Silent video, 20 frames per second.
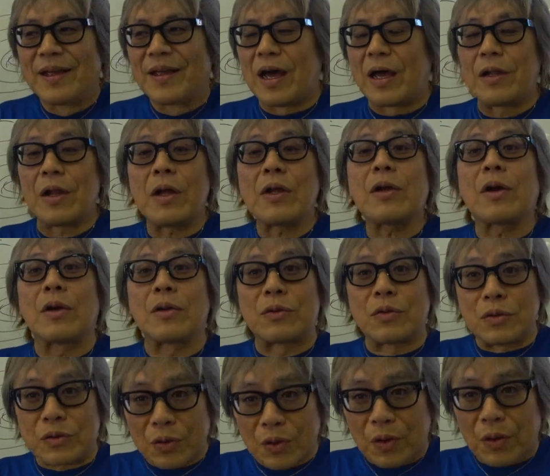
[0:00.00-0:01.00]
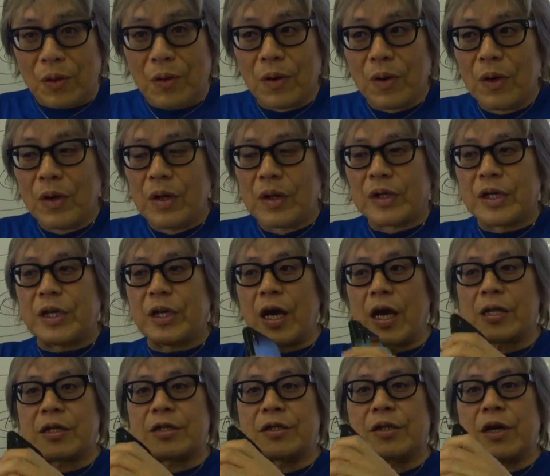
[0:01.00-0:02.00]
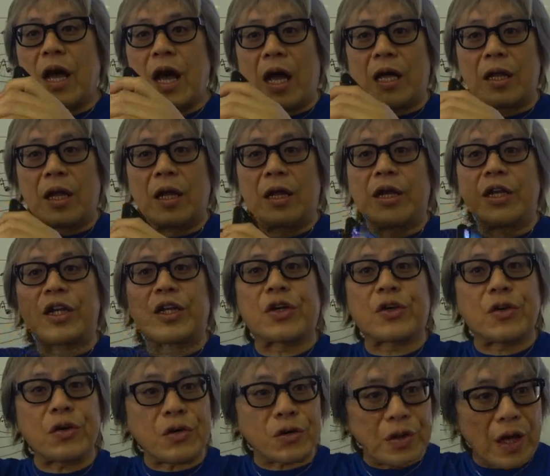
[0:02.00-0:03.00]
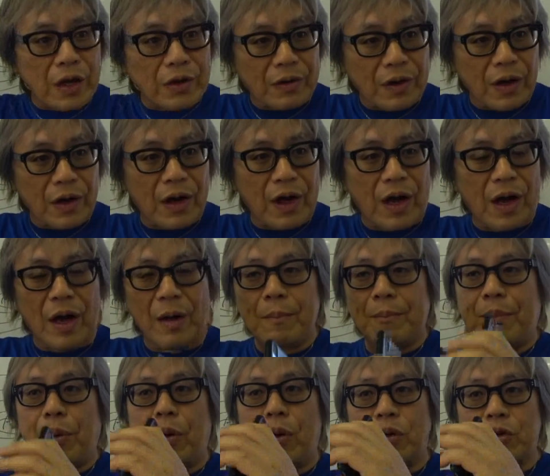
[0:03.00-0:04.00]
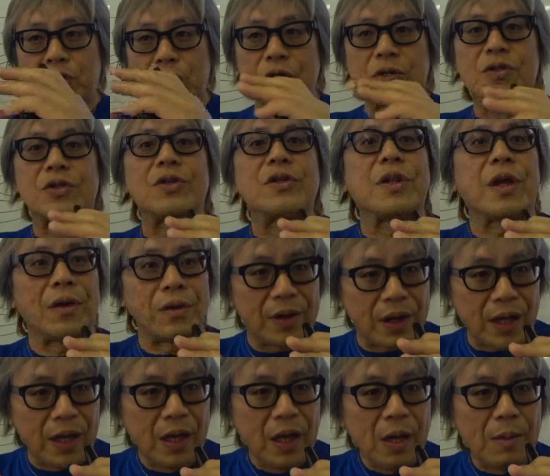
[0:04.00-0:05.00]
あれなんでかっていうと気圧が低くなるから膨張するんだよね